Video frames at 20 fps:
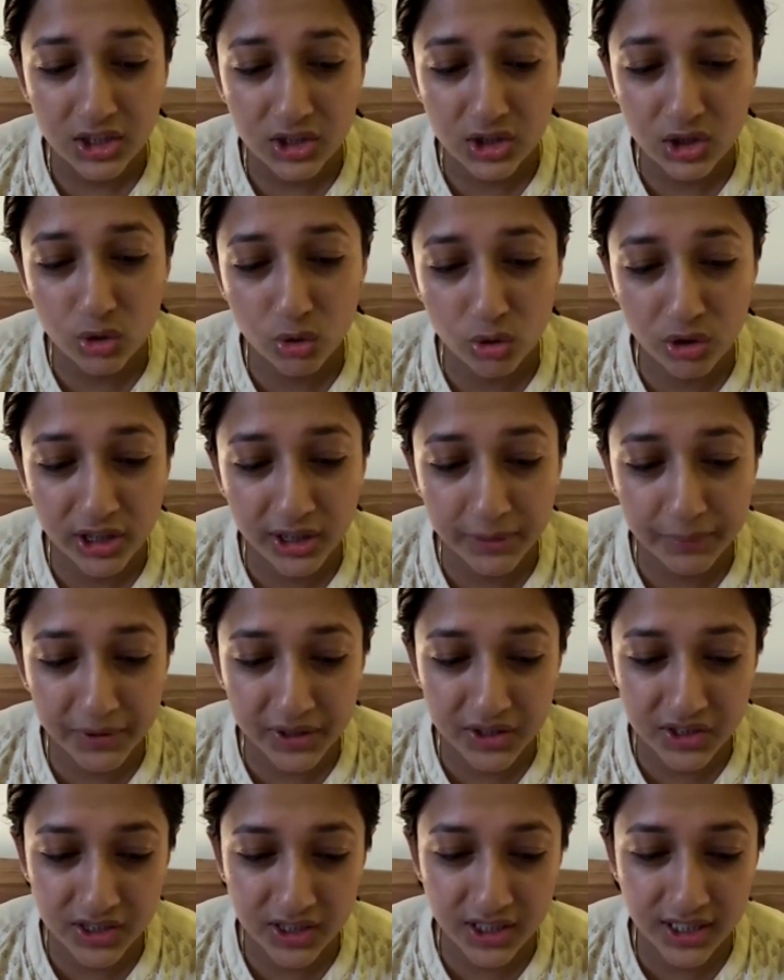जिन्होंने ये
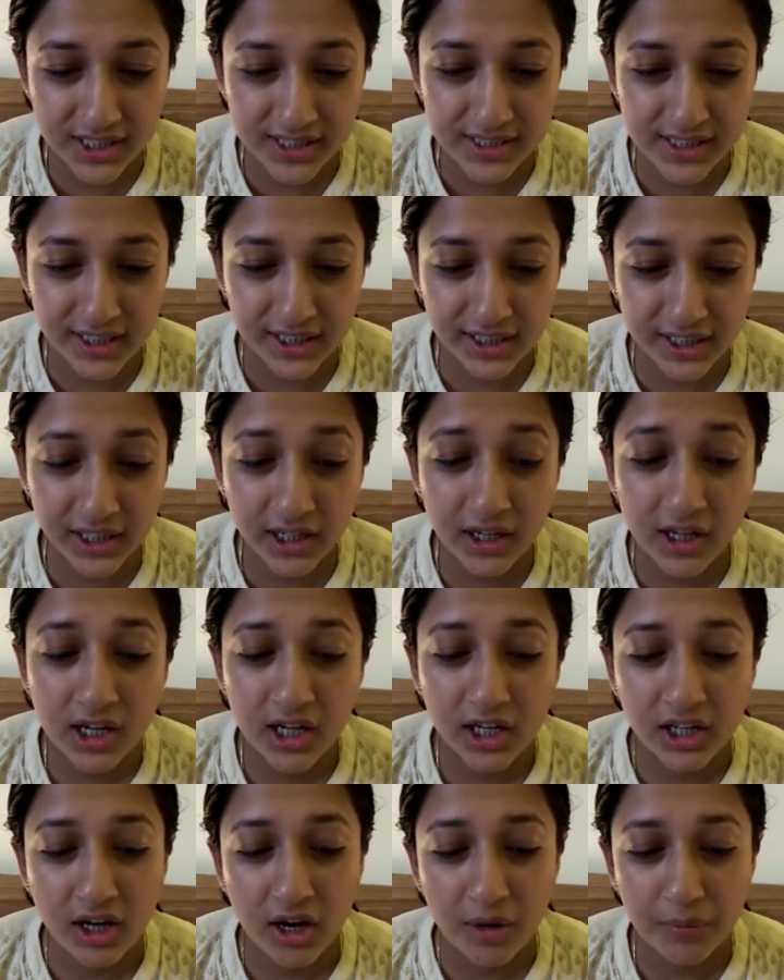प्रेशराइज लेके
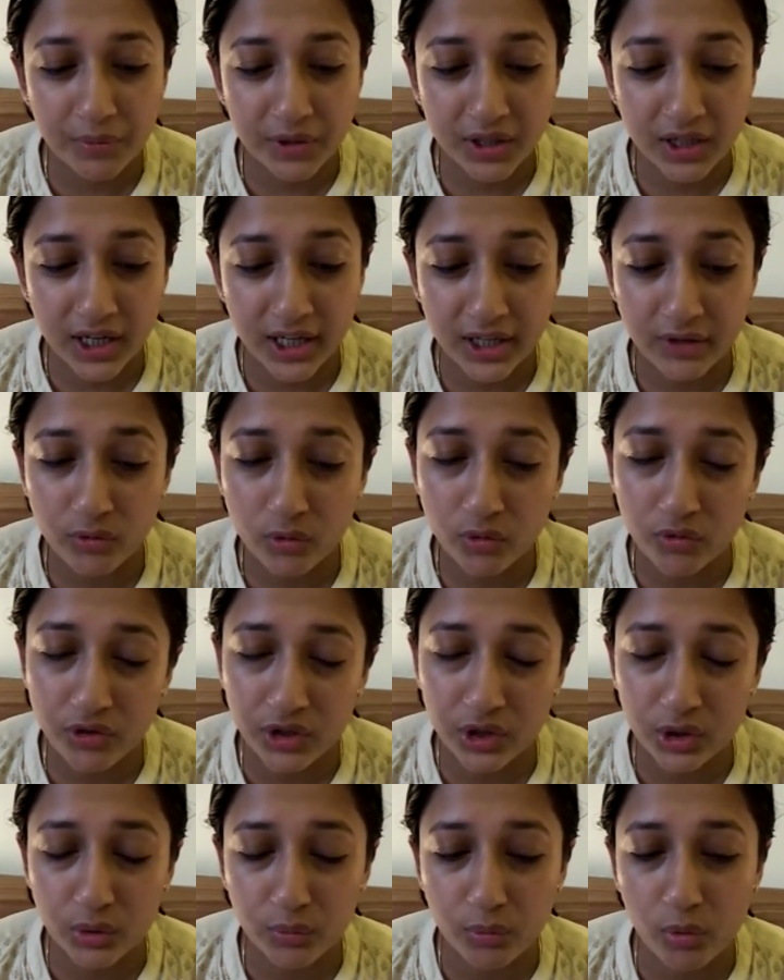काम कराया वो
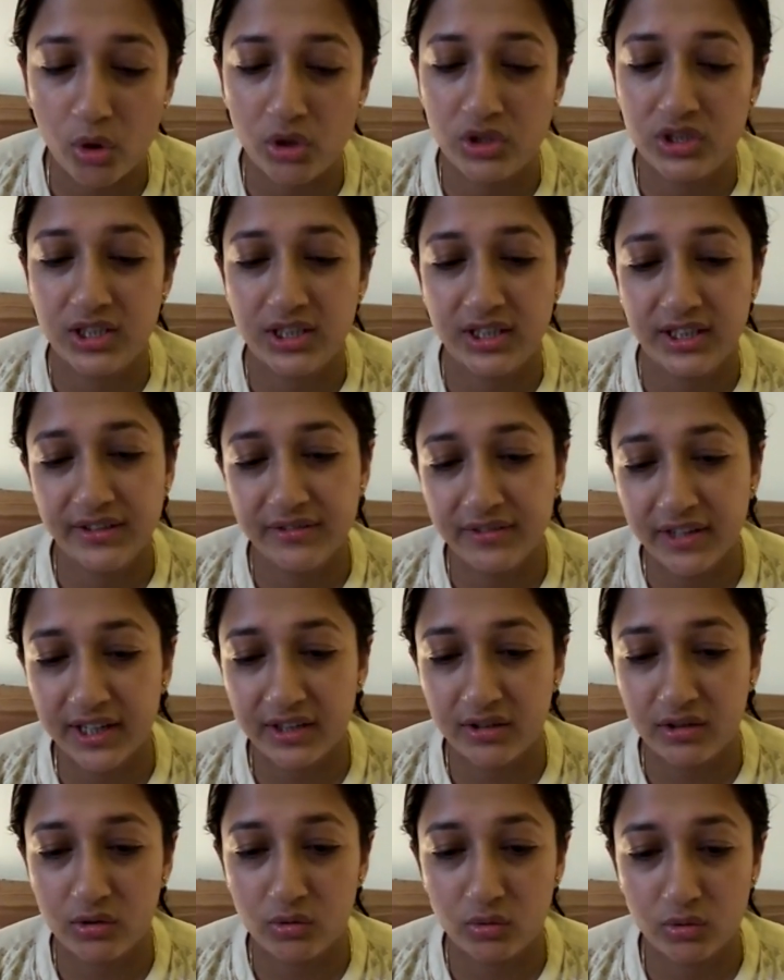वीडियो बहुत जल्दी
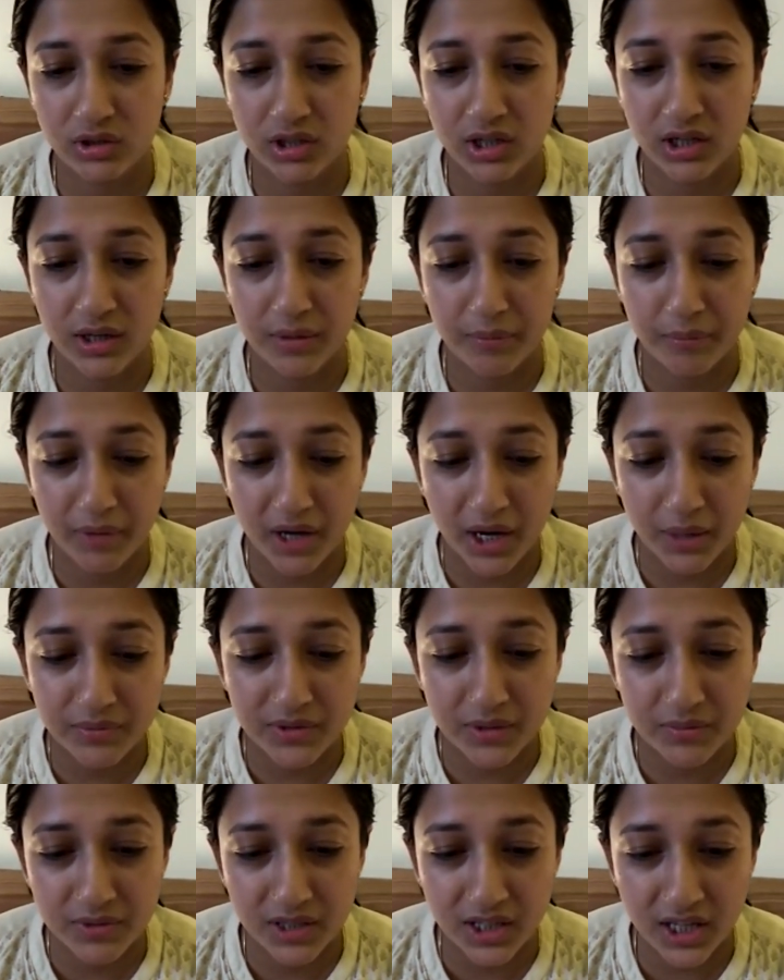वायरल होगा मैं आप
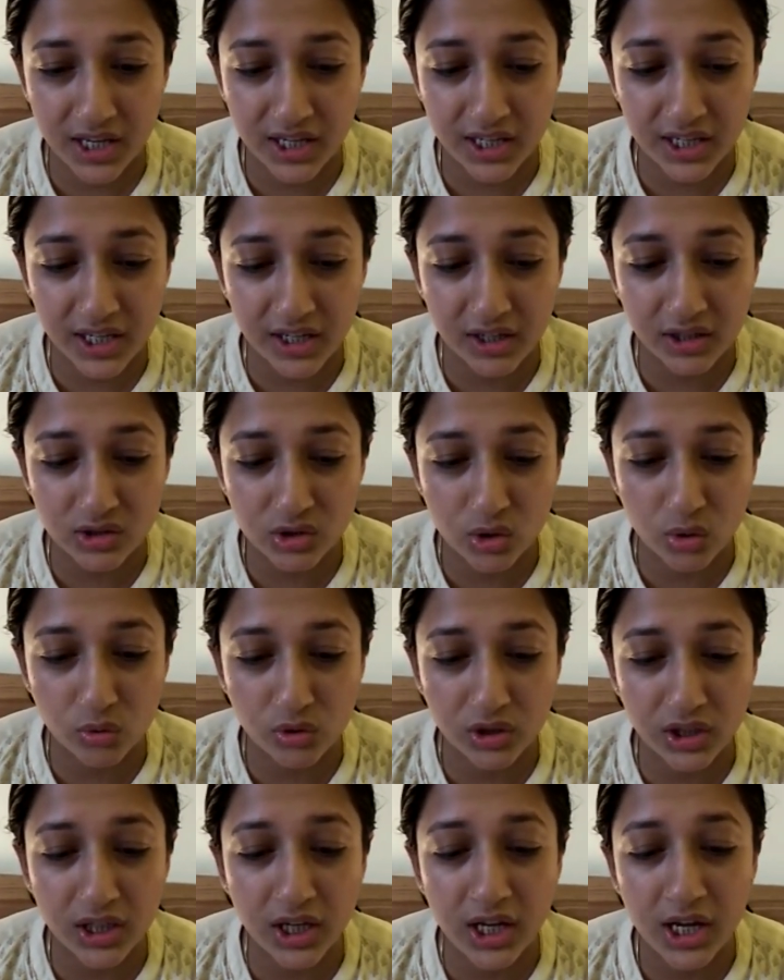सबसे यही कहना
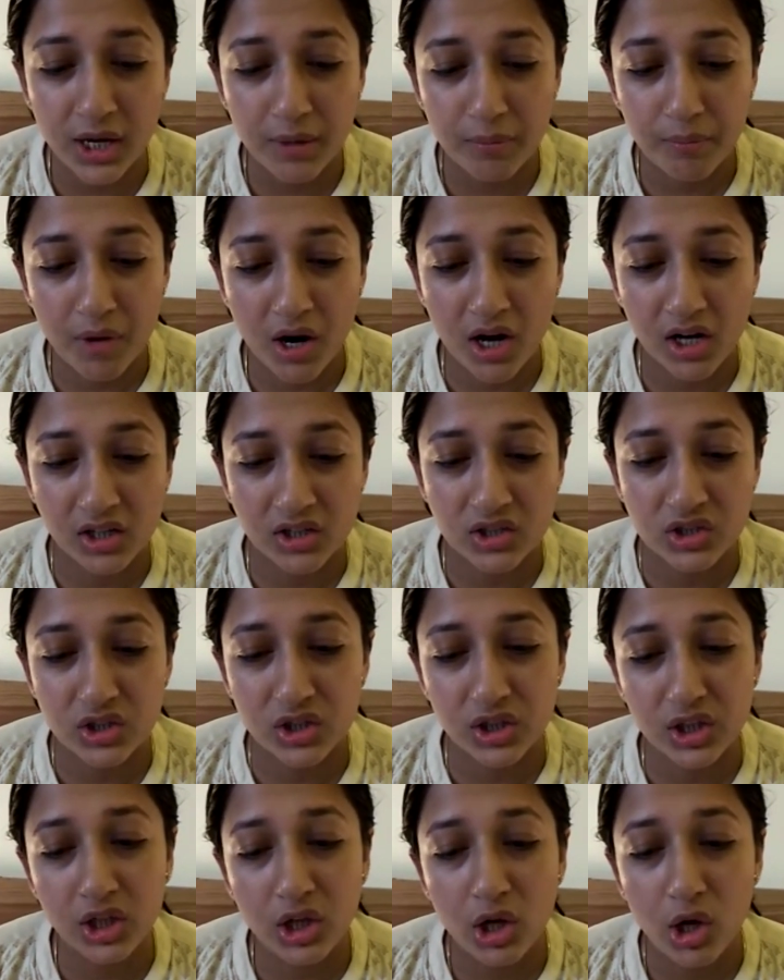चाहूँगी
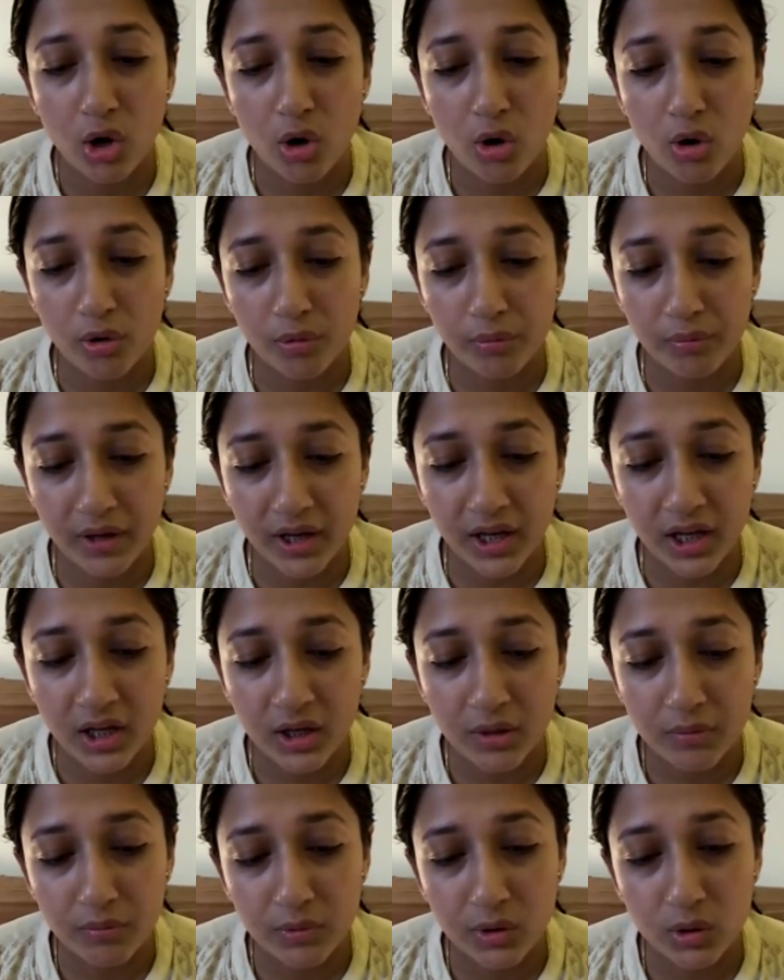महाराष्ट्री और मैं
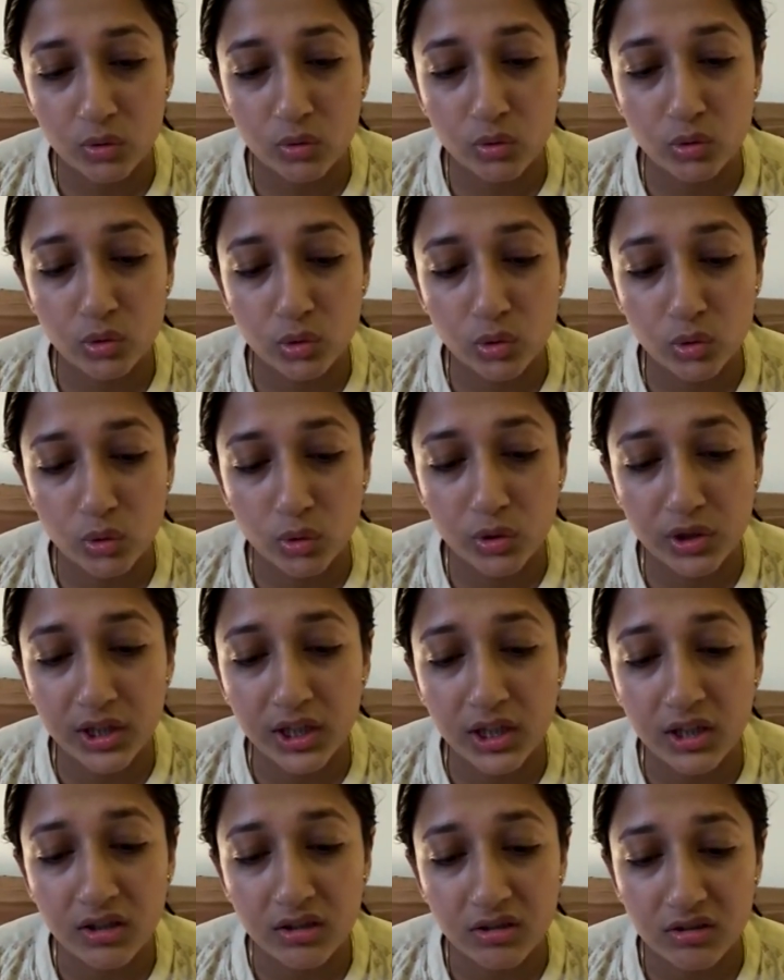बिल्कुल दोनों
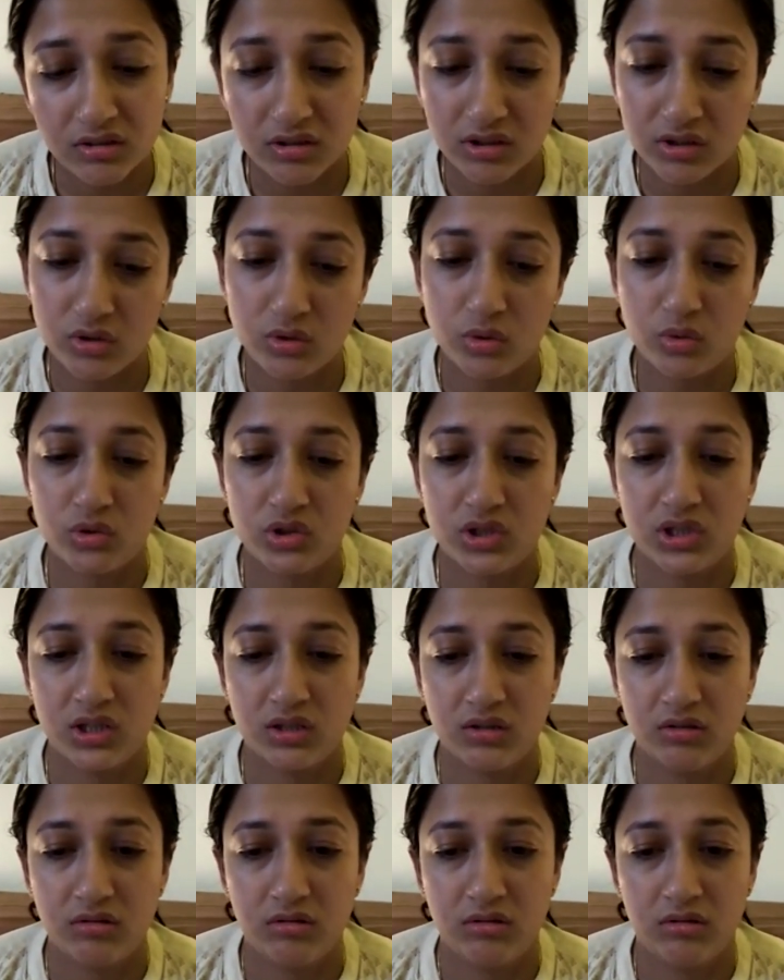ही निर्दोष
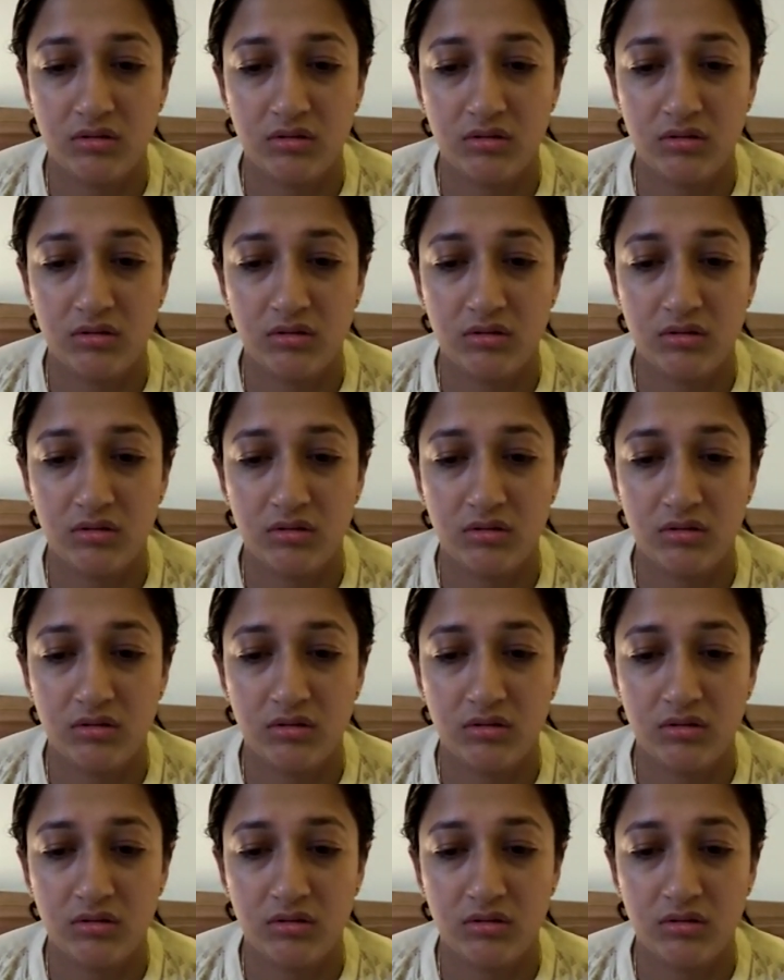हैं